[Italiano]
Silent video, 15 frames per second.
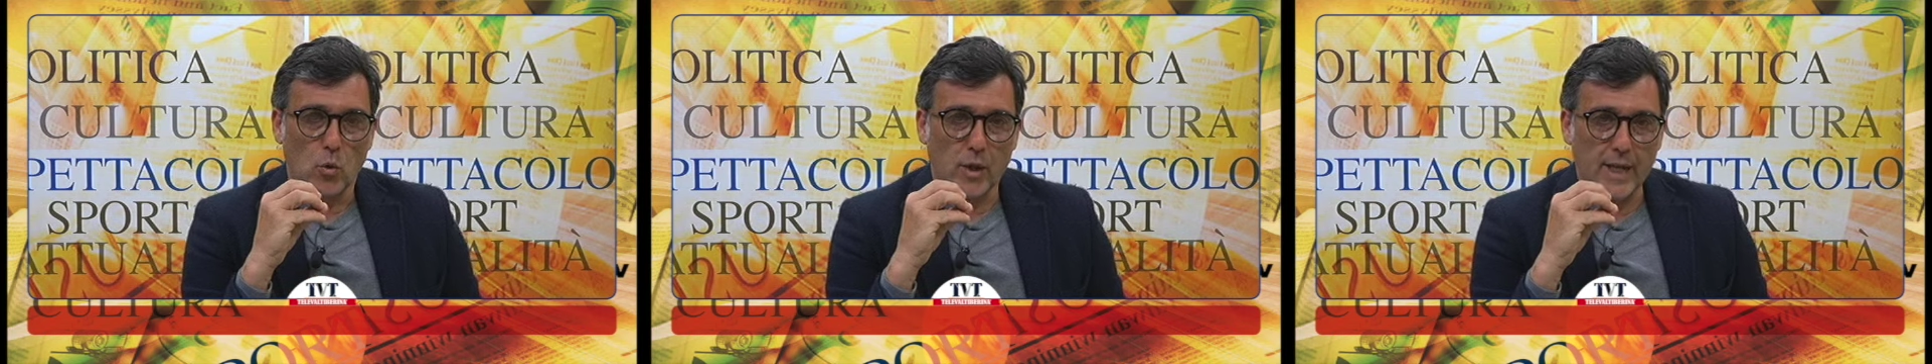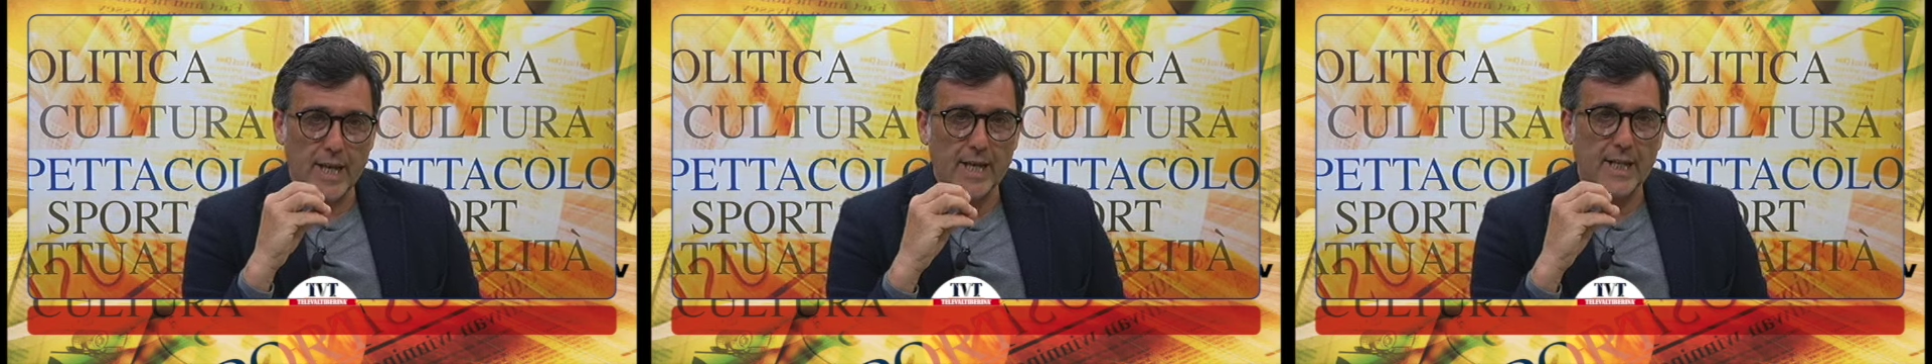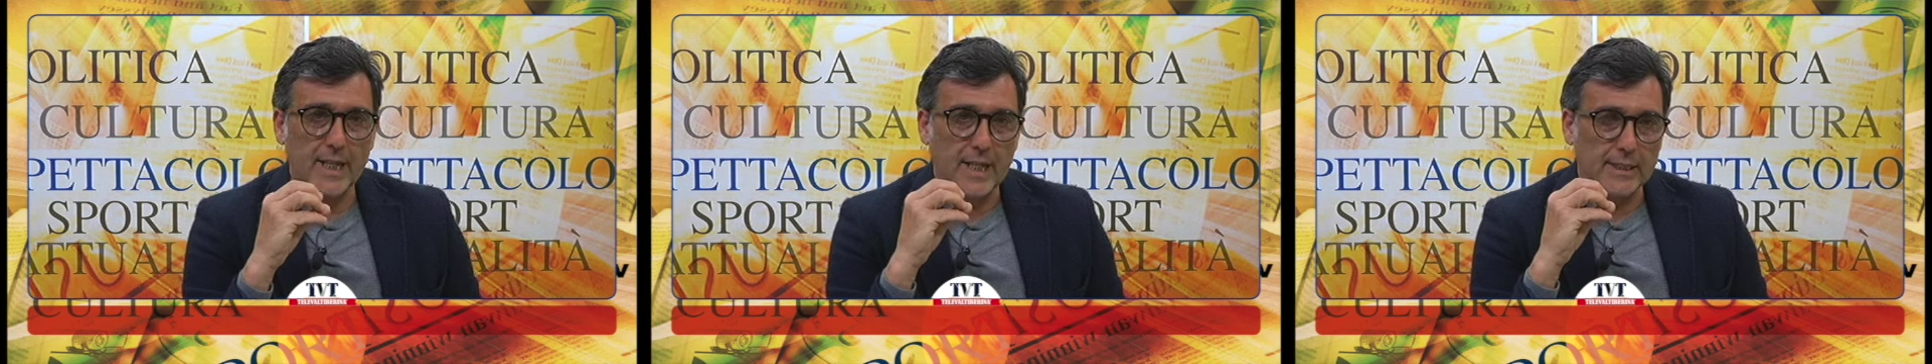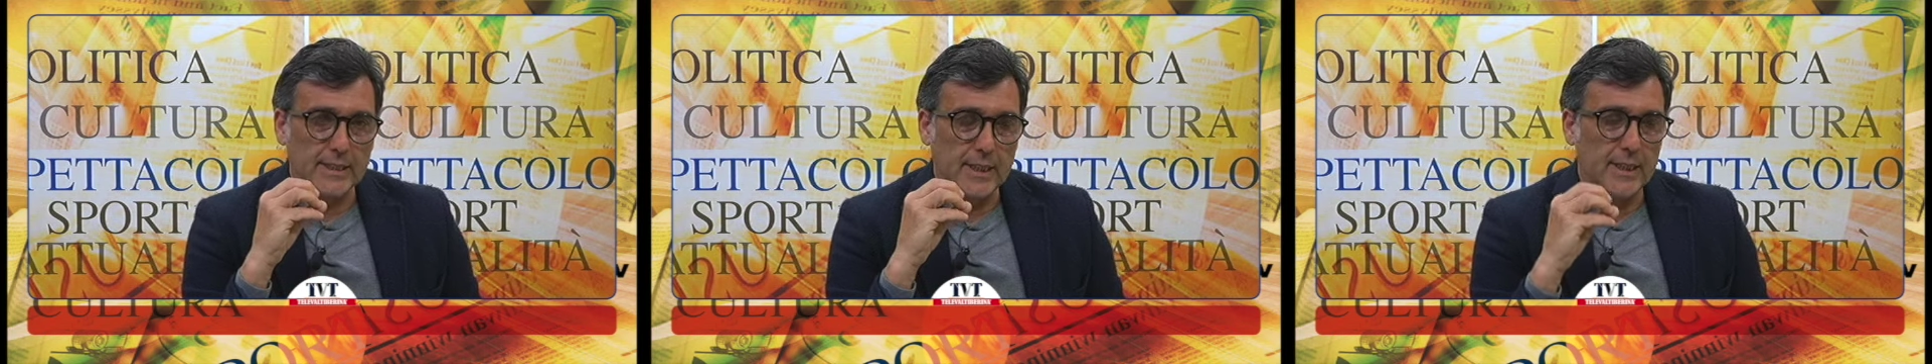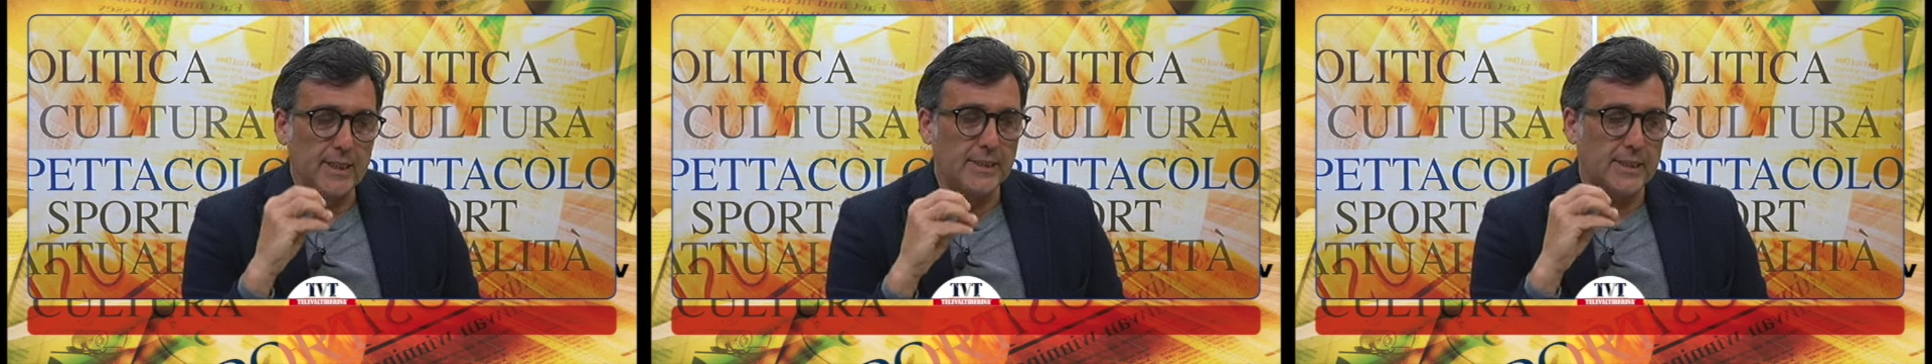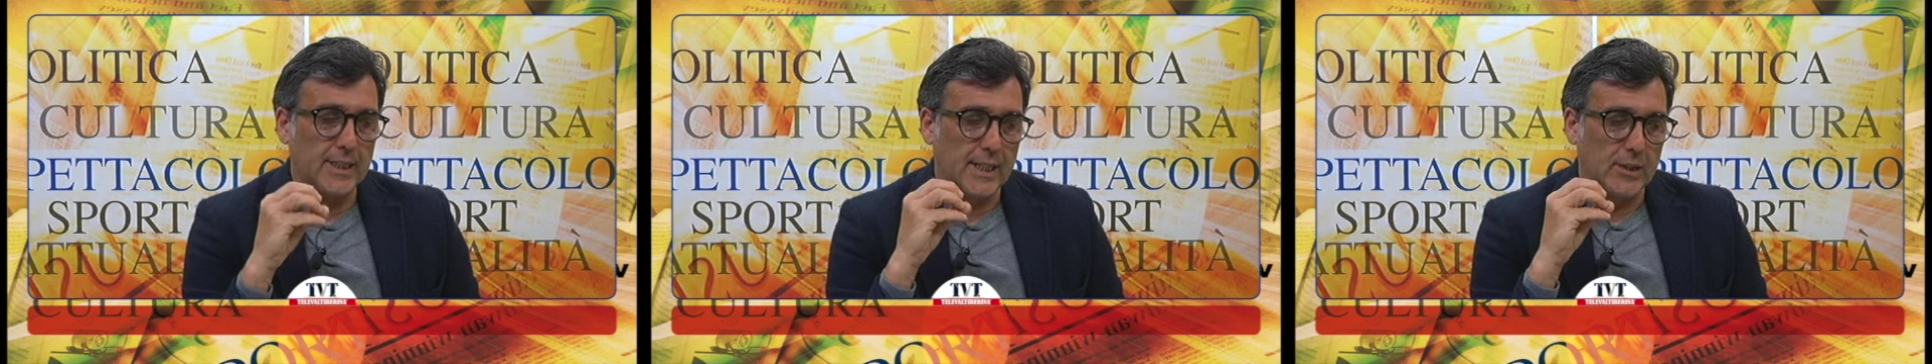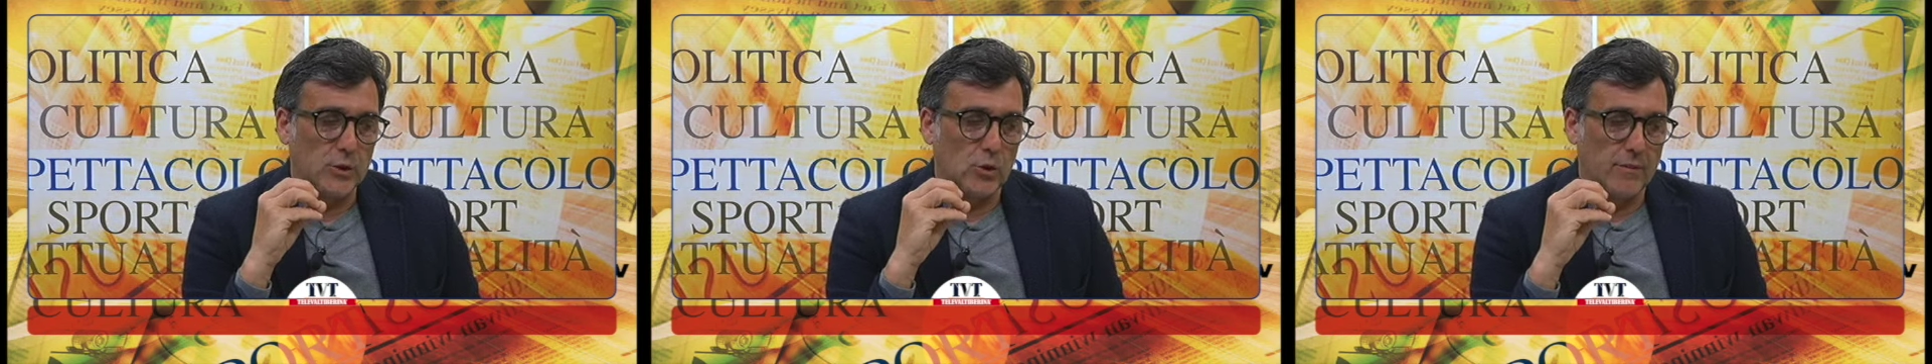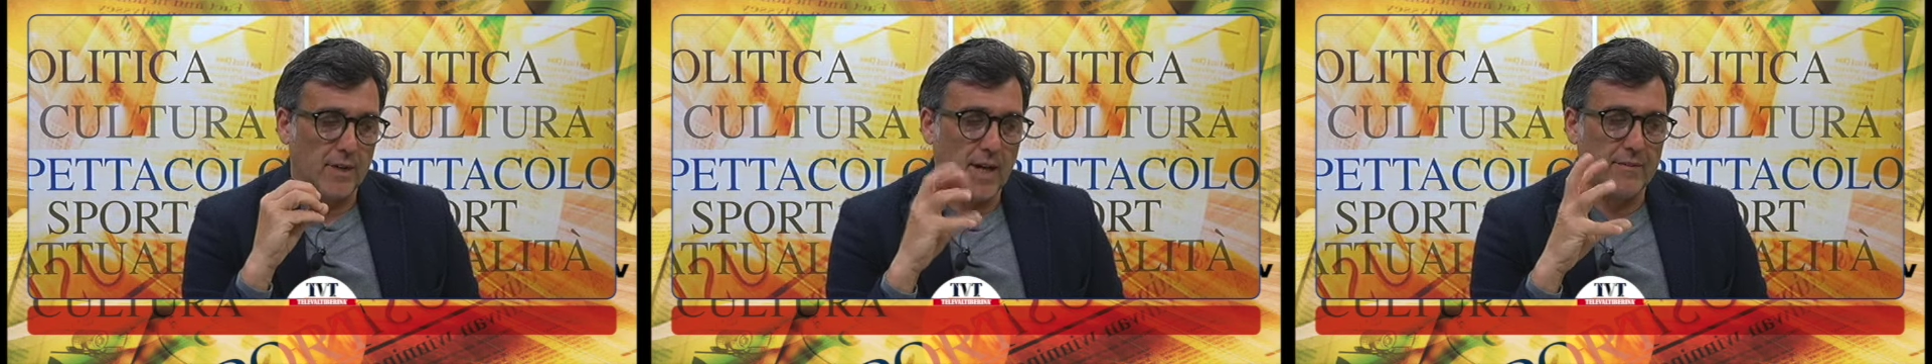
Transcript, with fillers: Che caratteristiche dovrà